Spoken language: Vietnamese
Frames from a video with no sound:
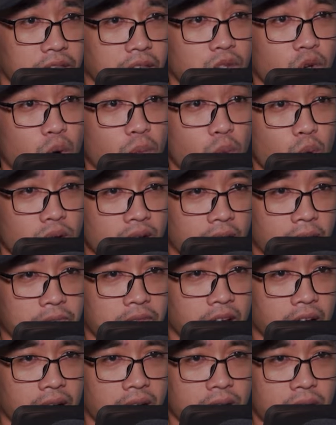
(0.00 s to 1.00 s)
chỉ cần
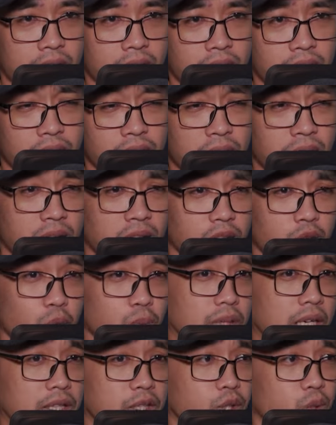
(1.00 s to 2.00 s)
trời đất bất động
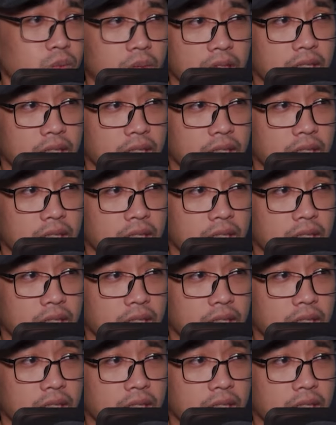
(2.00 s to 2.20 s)
thì sẽ